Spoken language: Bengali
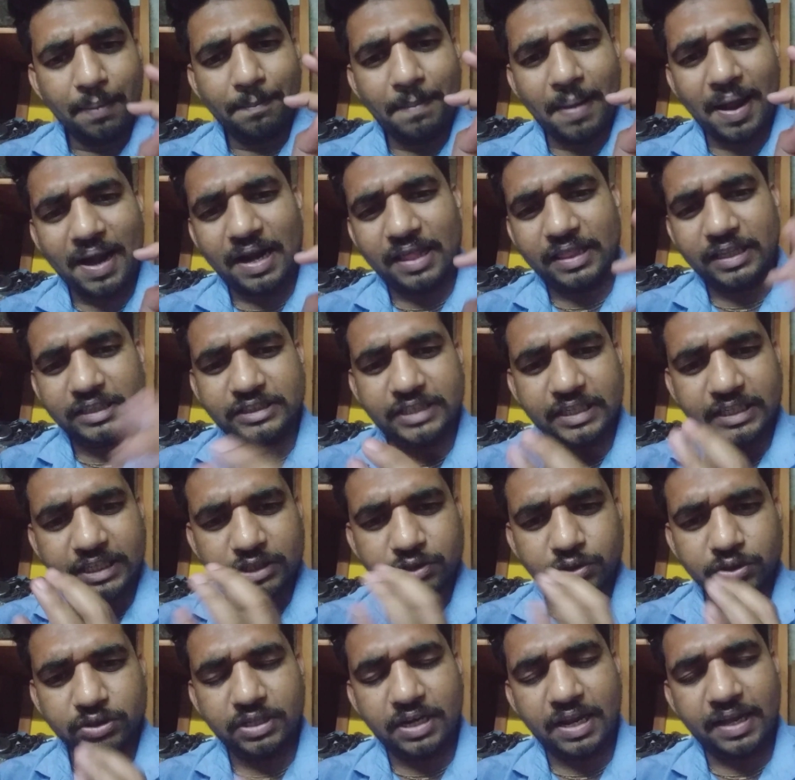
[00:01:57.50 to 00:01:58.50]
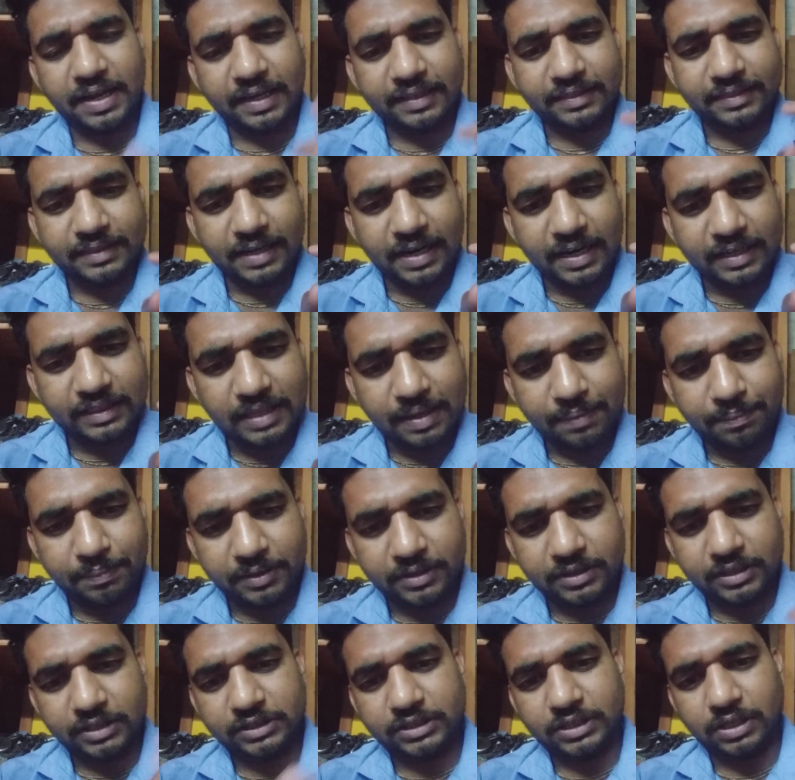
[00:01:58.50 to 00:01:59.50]
বাংলাদেশে কিছুদিন আগে তেলের দাম
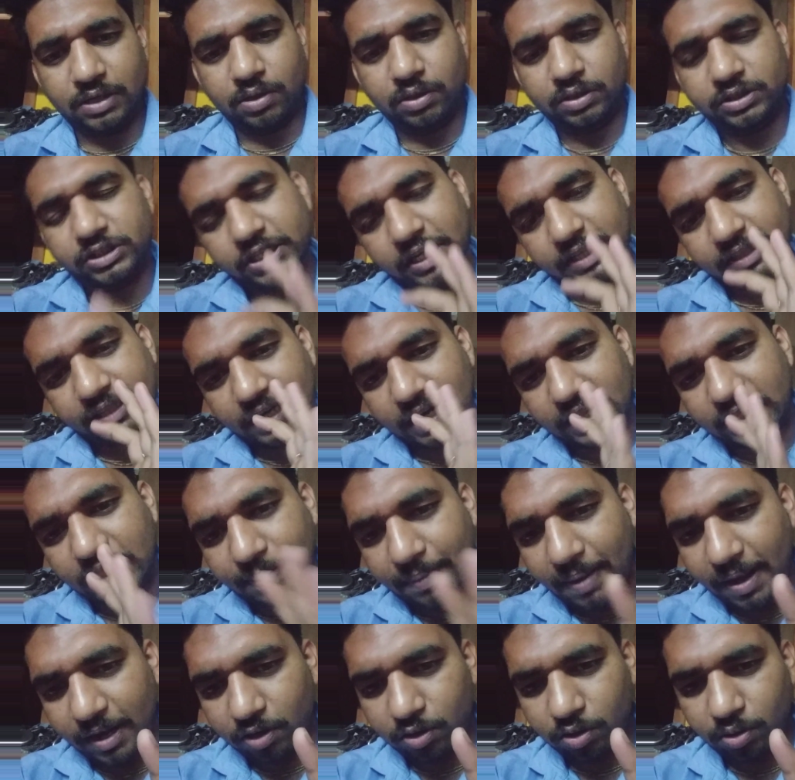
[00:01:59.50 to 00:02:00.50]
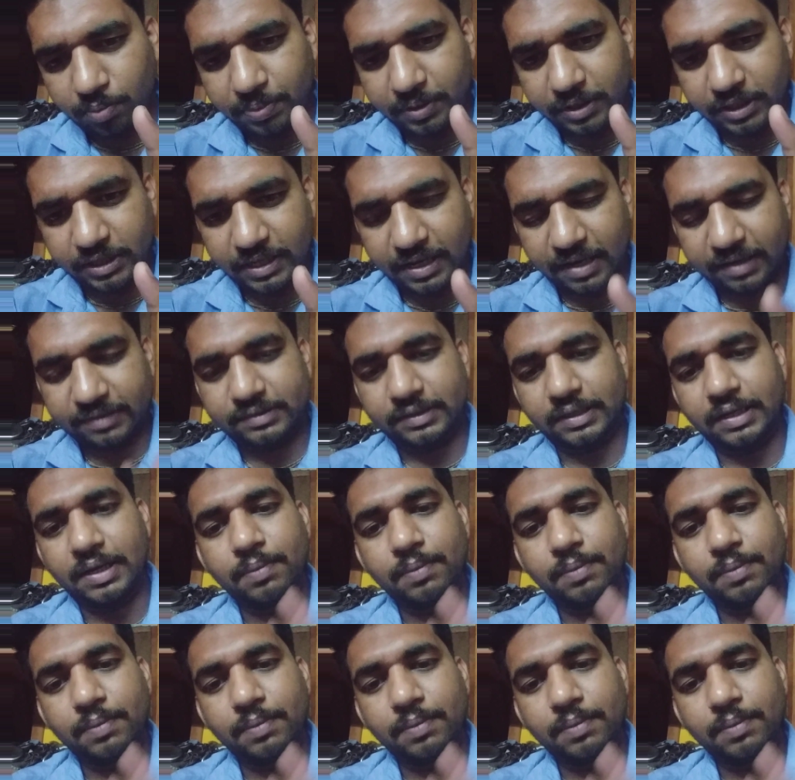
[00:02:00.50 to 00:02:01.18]
বৃদ্ধি ছিল সেই তেলের দাম এখনও বৃদ্ধি আছে